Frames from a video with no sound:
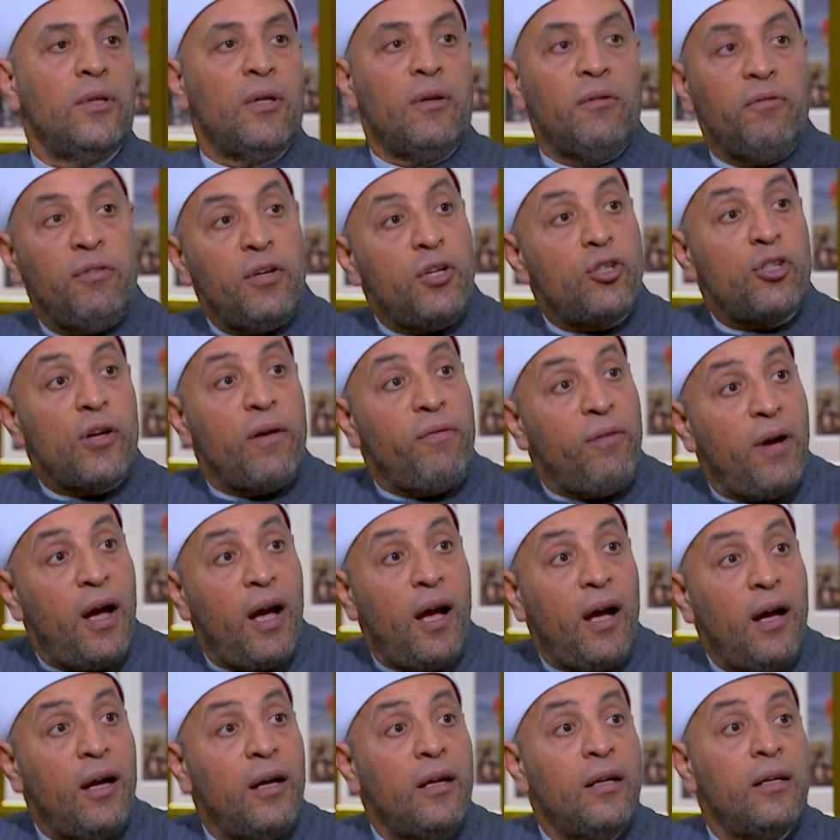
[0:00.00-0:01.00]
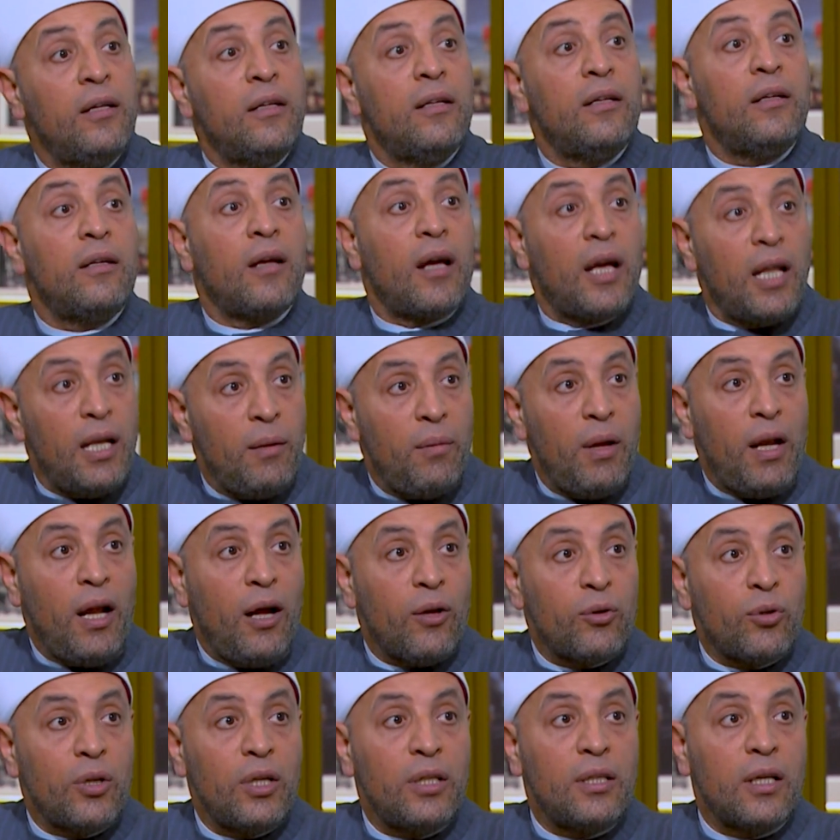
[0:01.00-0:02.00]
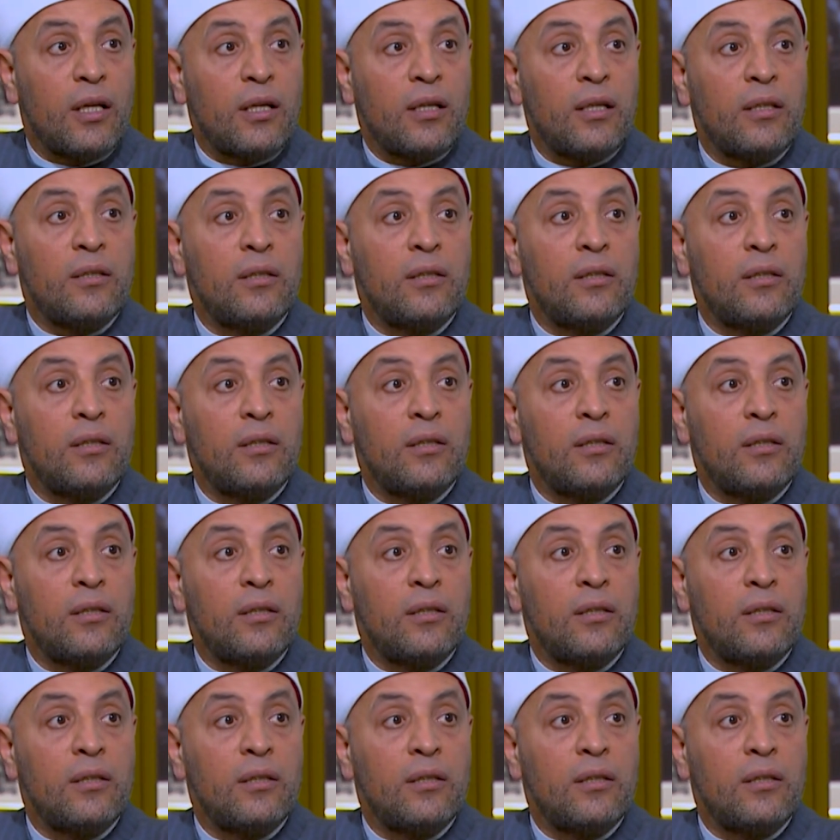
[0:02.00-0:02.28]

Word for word: في شفاعة خلي بال حضرتك